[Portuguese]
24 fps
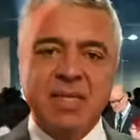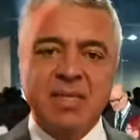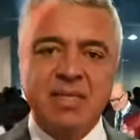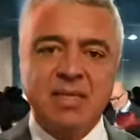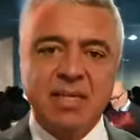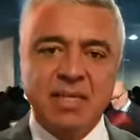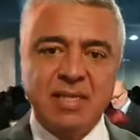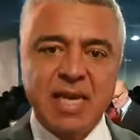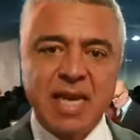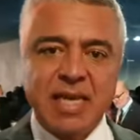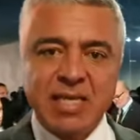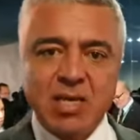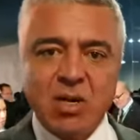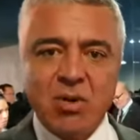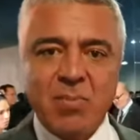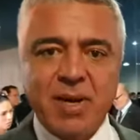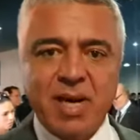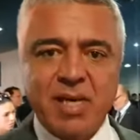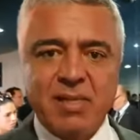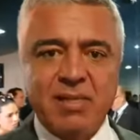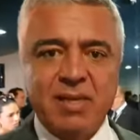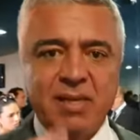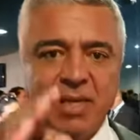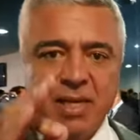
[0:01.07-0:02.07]
Cidadão
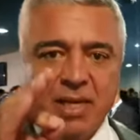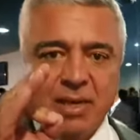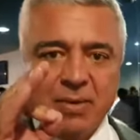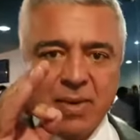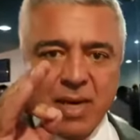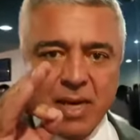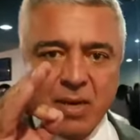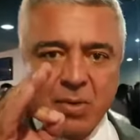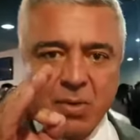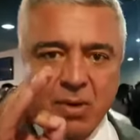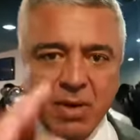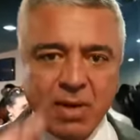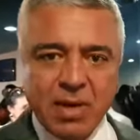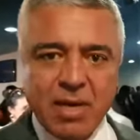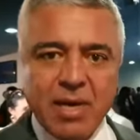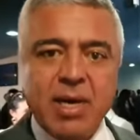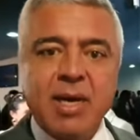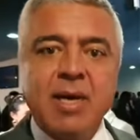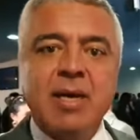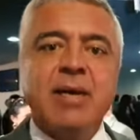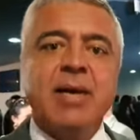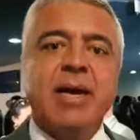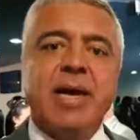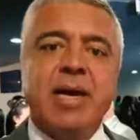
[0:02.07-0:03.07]
brasileiro,
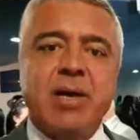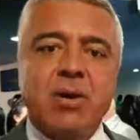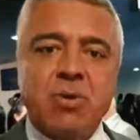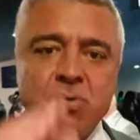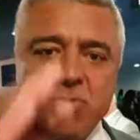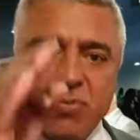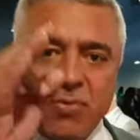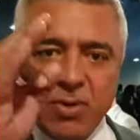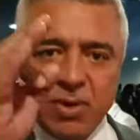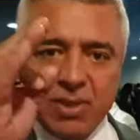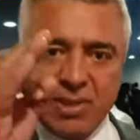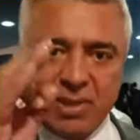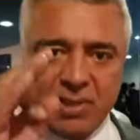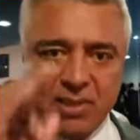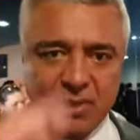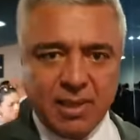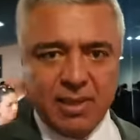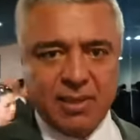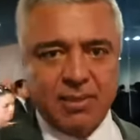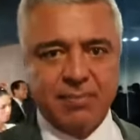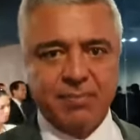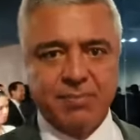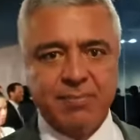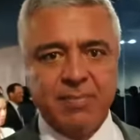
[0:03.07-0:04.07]
agora é com
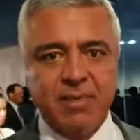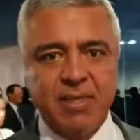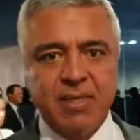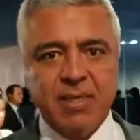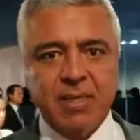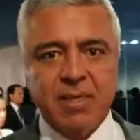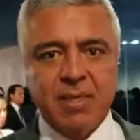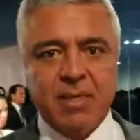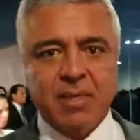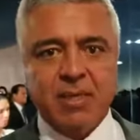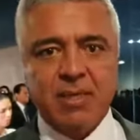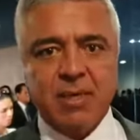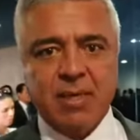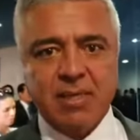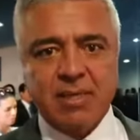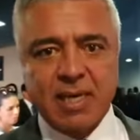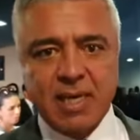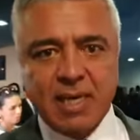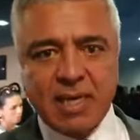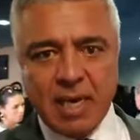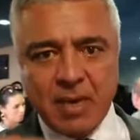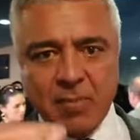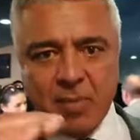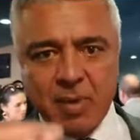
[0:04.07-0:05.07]
você. Nós
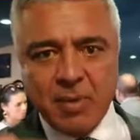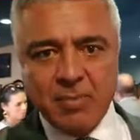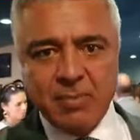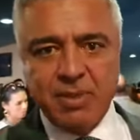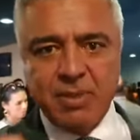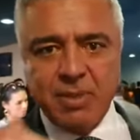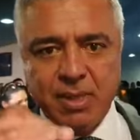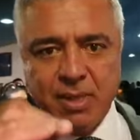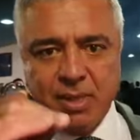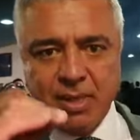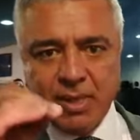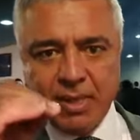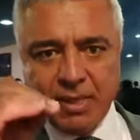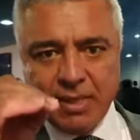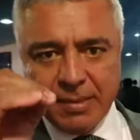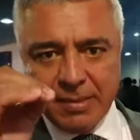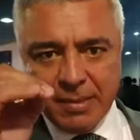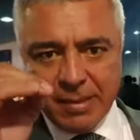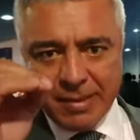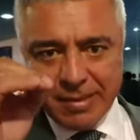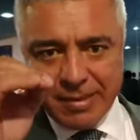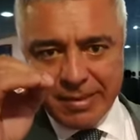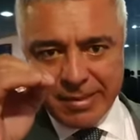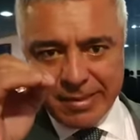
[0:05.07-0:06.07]
acabamos de
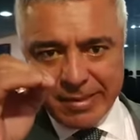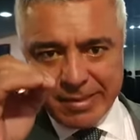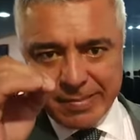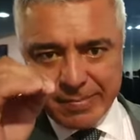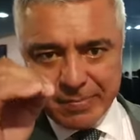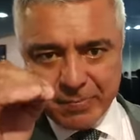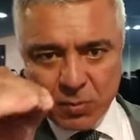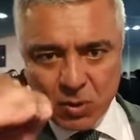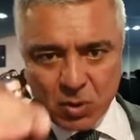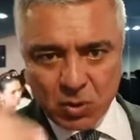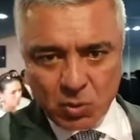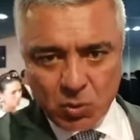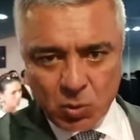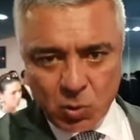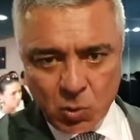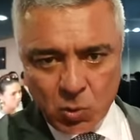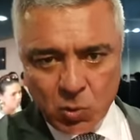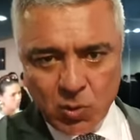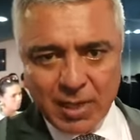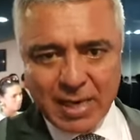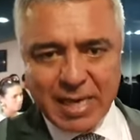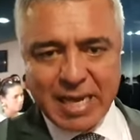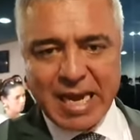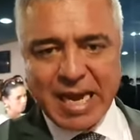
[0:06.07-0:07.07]

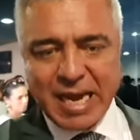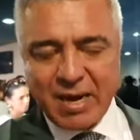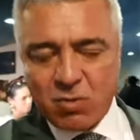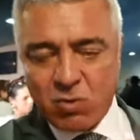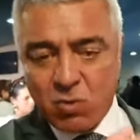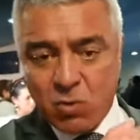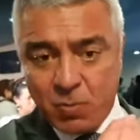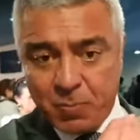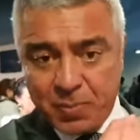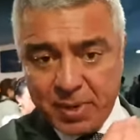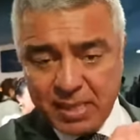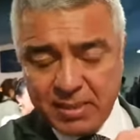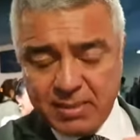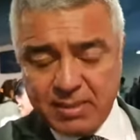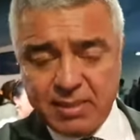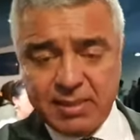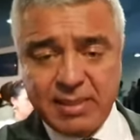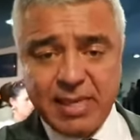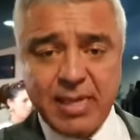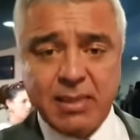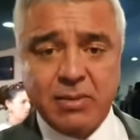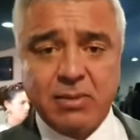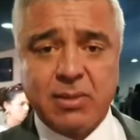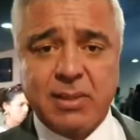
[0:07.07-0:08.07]
protocolar com o
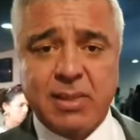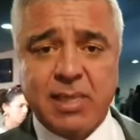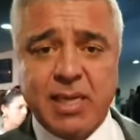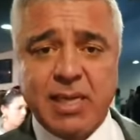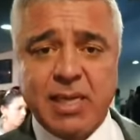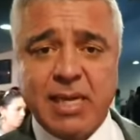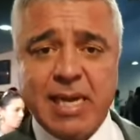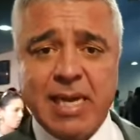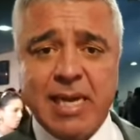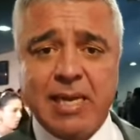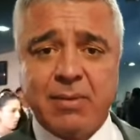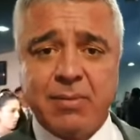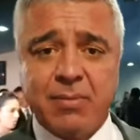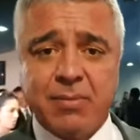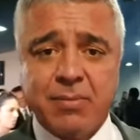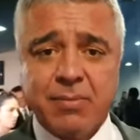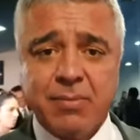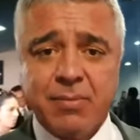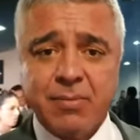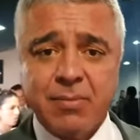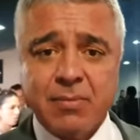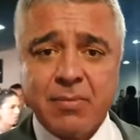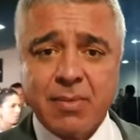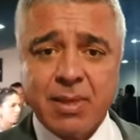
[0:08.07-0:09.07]
presidente do Senado
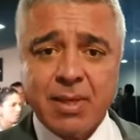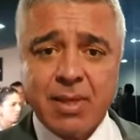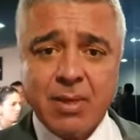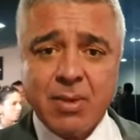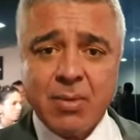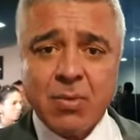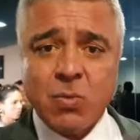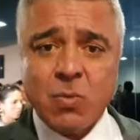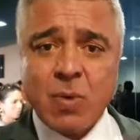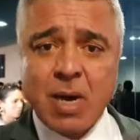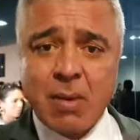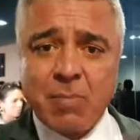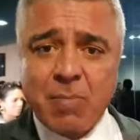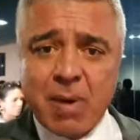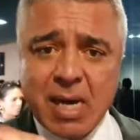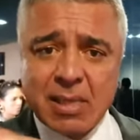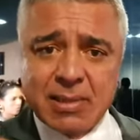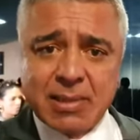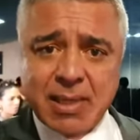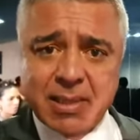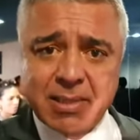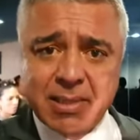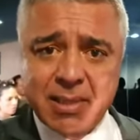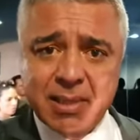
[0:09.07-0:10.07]
um
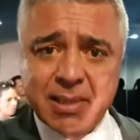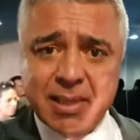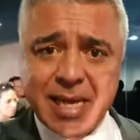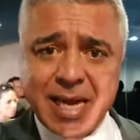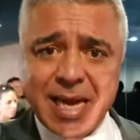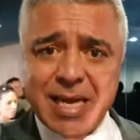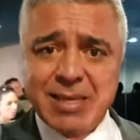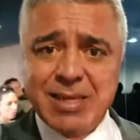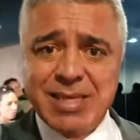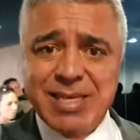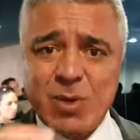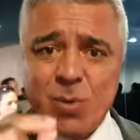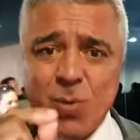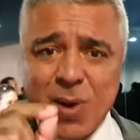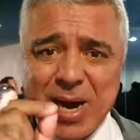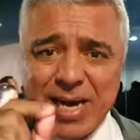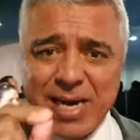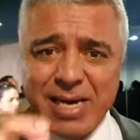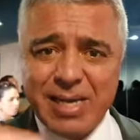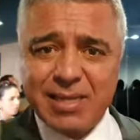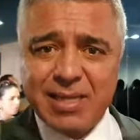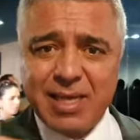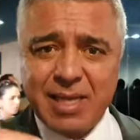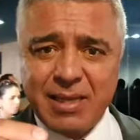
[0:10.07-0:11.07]
abaixo assinado de
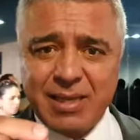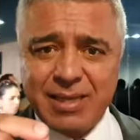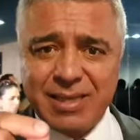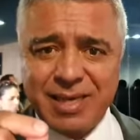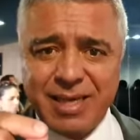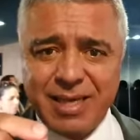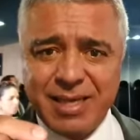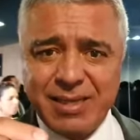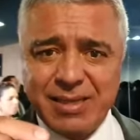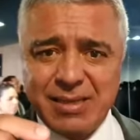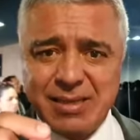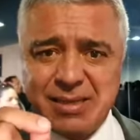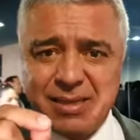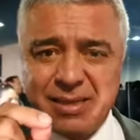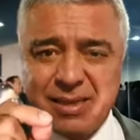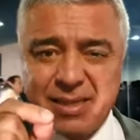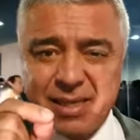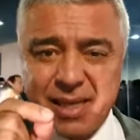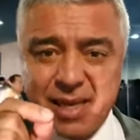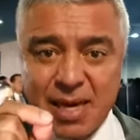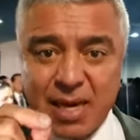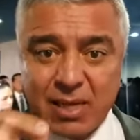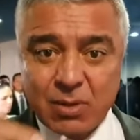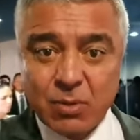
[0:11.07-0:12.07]
43
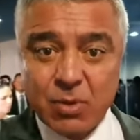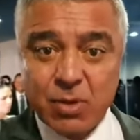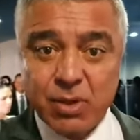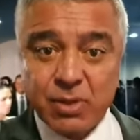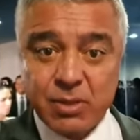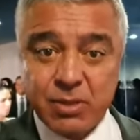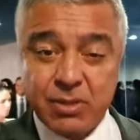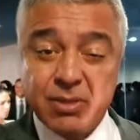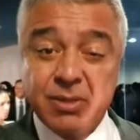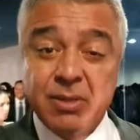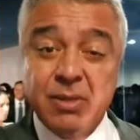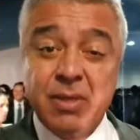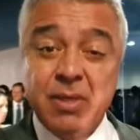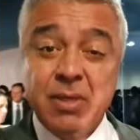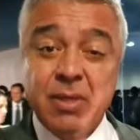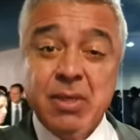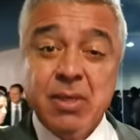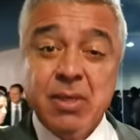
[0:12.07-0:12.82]
senadores.